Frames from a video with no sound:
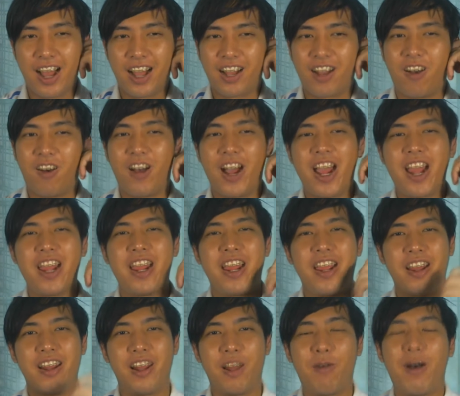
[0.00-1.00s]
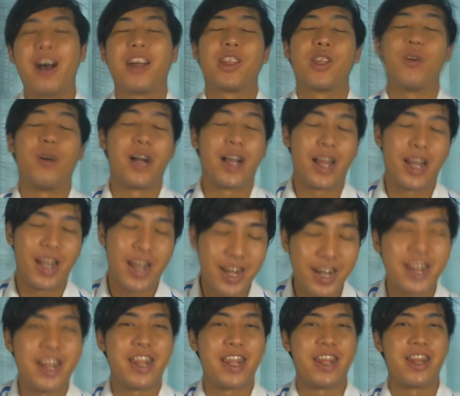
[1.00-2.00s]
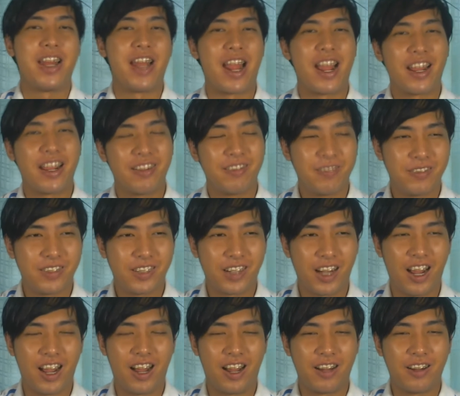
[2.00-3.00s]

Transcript: ขอให้ระวังตัวกันให้ดีๆยนะก็